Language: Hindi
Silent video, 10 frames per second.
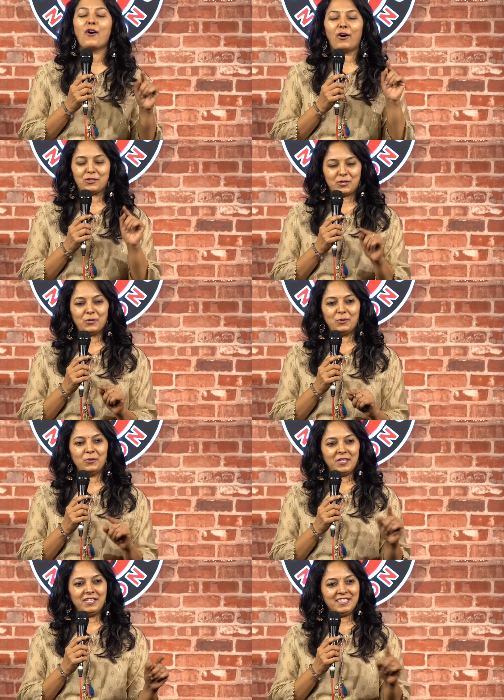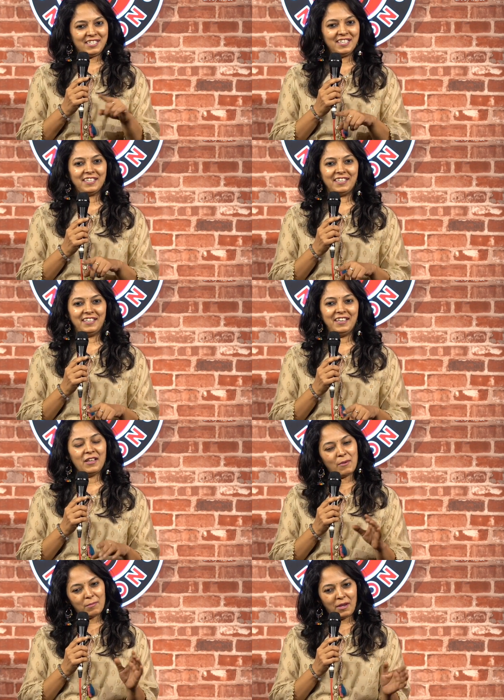और शुरू ही शी की
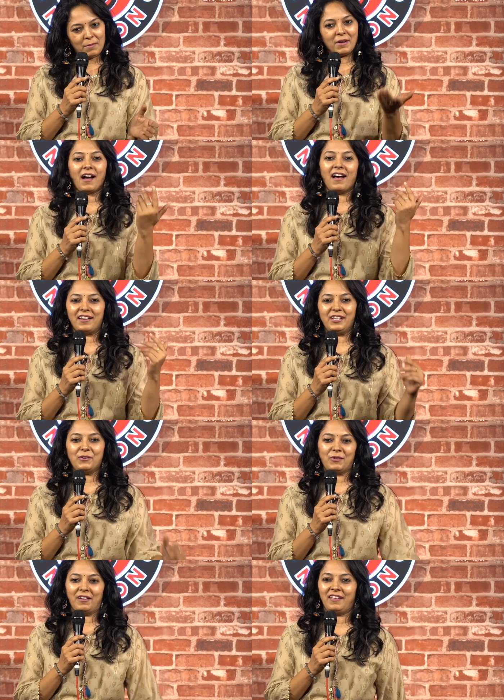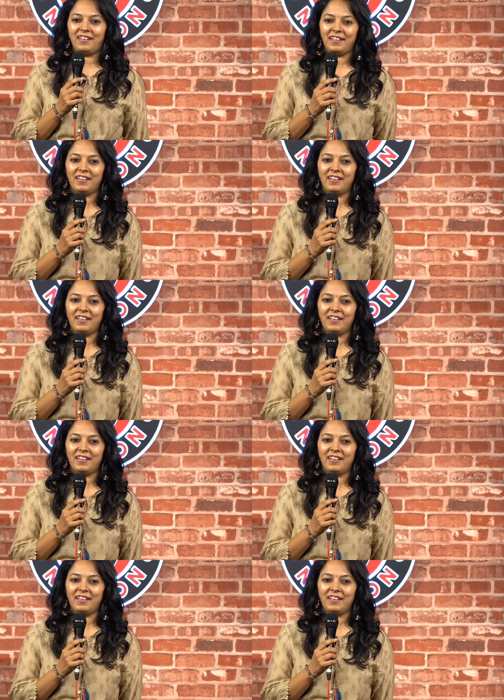प्रेम कहानी हो गई